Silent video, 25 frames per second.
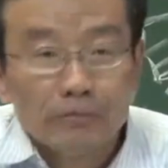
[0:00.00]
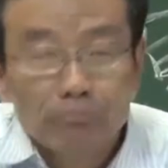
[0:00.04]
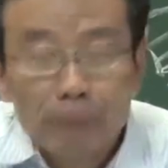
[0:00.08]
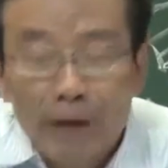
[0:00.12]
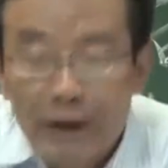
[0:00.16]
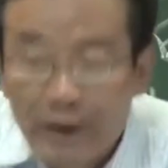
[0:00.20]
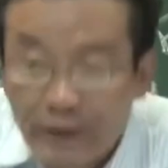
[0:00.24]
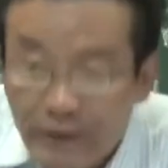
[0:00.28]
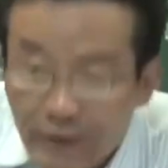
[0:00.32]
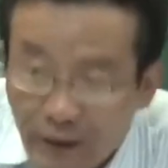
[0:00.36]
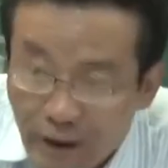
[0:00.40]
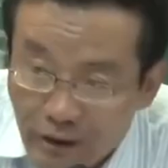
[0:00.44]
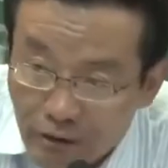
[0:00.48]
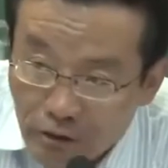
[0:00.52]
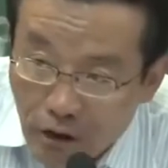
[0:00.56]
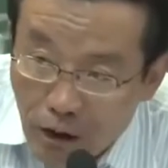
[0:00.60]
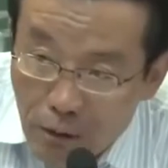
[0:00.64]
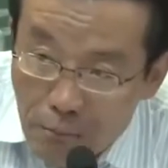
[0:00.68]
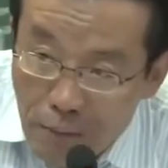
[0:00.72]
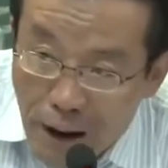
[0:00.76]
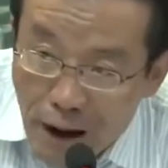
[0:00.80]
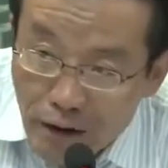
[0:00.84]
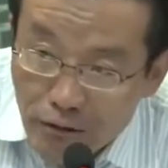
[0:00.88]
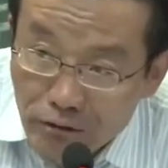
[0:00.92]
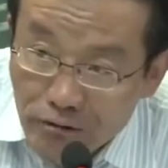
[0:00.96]
每隔一
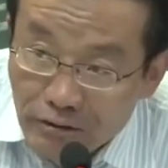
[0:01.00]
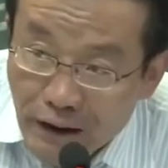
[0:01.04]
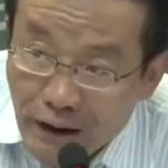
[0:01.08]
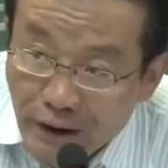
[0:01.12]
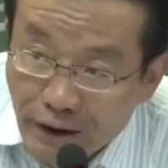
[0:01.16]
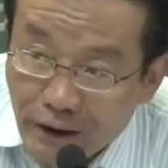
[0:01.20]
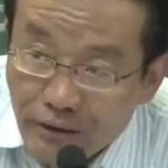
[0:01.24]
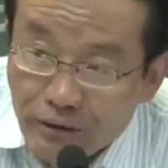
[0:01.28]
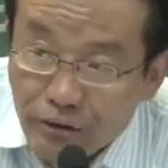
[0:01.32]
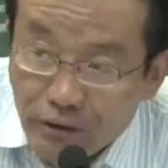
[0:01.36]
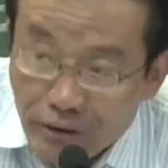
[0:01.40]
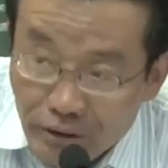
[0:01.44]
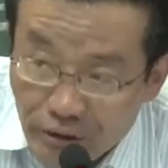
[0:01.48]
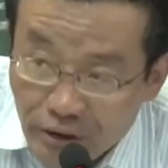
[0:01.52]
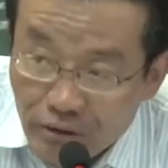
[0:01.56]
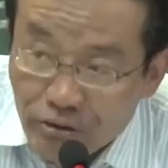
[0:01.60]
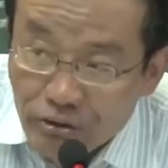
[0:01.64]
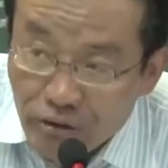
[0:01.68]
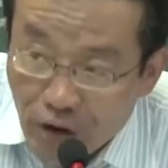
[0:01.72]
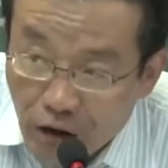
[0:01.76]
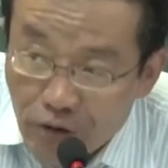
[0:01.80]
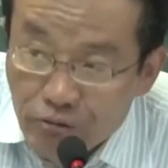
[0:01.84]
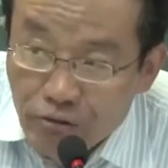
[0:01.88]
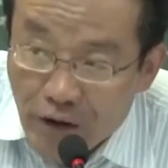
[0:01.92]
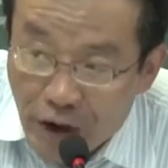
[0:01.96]
条马路大概就应该
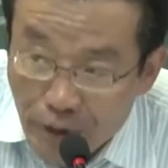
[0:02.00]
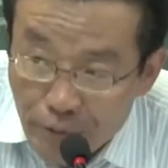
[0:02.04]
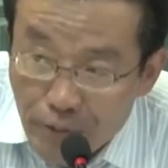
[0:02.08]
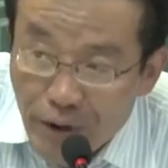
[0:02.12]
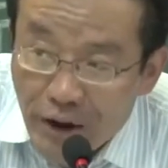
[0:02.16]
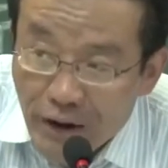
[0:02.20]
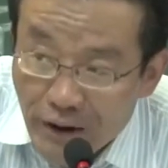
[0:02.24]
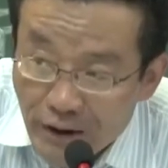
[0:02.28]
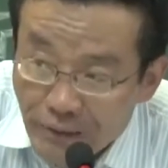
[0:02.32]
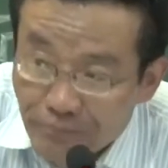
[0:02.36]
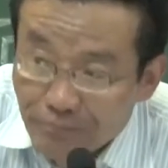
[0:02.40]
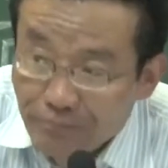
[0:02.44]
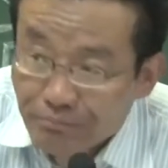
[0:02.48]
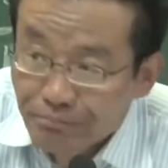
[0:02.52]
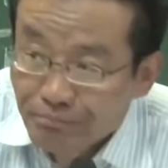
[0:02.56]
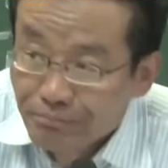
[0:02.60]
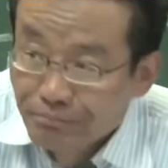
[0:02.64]
小法院了。